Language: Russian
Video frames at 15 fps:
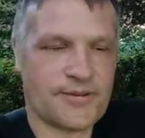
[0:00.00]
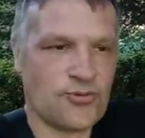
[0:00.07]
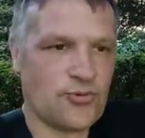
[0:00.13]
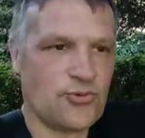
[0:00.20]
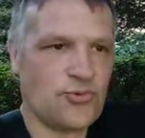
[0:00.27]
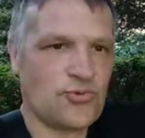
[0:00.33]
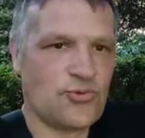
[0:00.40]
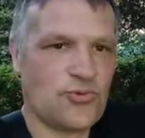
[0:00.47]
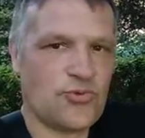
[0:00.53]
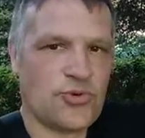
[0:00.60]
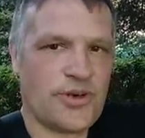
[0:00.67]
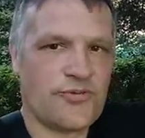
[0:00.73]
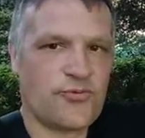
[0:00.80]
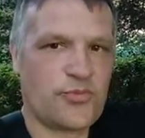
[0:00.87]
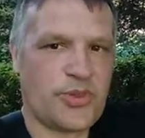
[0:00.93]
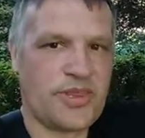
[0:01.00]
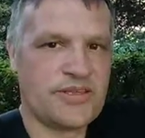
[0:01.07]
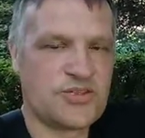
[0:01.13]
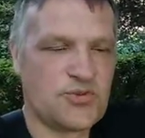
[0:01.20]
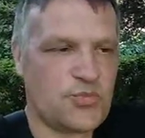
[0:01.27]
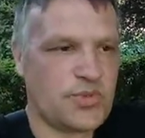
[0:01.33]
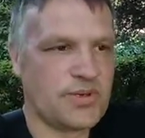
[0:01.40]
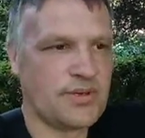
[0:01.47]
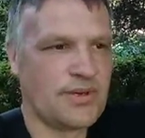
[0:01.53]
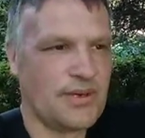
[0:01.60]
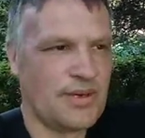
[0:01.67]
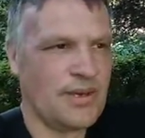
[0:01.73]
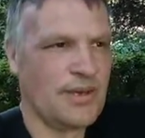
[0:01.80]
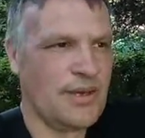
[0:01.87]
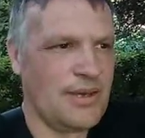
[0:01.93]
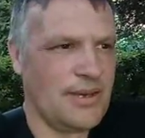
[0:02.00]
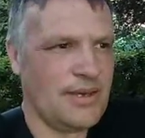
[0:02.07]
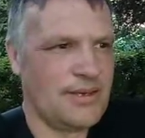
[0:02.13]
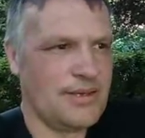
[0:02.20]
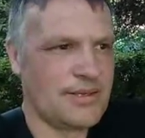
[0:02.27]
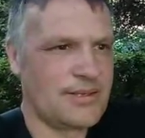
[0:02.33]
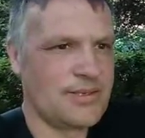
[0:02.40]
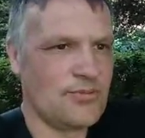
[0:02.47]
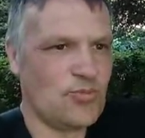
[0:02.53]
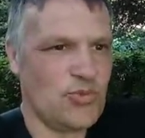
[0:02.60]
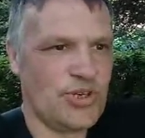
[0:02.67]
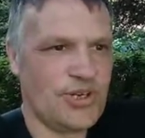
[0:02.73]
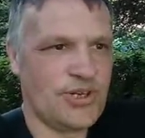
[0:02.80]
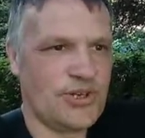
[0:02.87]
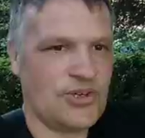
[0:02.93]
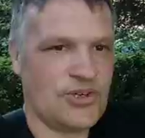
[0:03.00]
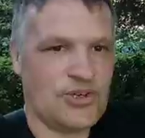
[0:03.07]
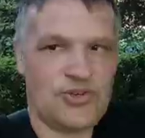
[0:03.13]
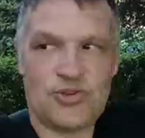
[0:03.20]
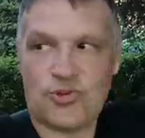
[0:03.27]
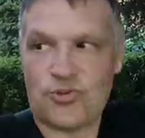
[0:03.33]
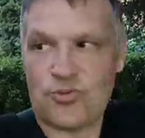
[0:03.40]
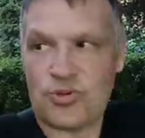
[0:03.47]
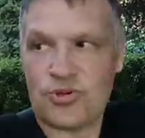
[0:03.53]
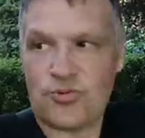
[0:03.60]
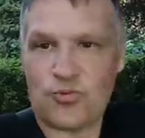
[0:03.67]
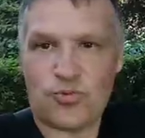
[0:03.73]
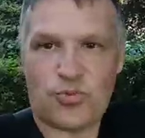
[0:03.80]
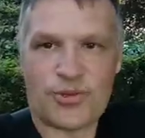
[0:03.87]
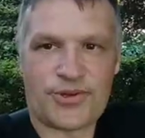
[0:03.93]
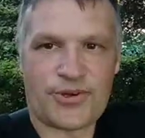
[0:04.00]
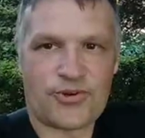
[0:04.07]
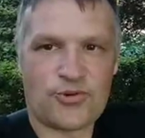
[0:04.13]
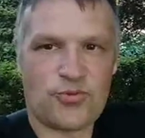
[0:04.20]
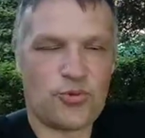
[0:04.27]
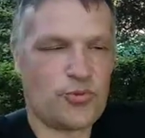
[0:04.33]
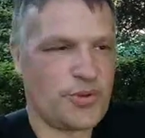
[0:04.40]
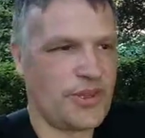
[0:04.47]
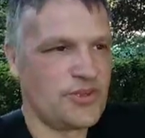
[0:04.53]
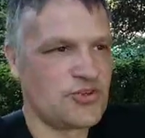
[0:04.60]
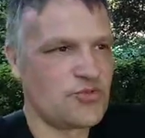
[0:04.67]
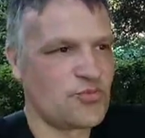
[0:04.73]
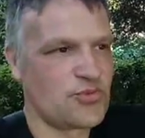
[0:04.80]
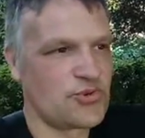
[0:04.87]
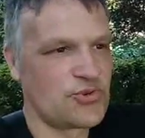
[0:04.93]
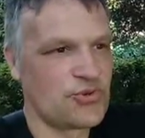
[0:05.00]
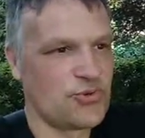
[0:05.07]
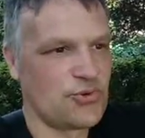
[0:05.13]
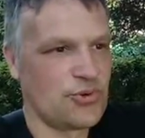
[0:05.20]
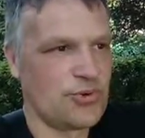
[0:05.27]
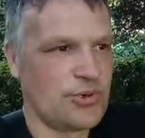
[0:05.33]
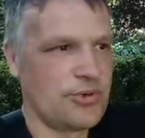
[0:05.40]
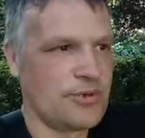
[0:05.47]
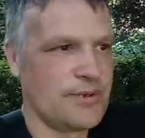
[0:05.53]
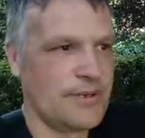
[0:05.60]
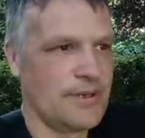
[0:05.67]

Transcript: Ну, а в принципе, если мы идем по такому принципу, что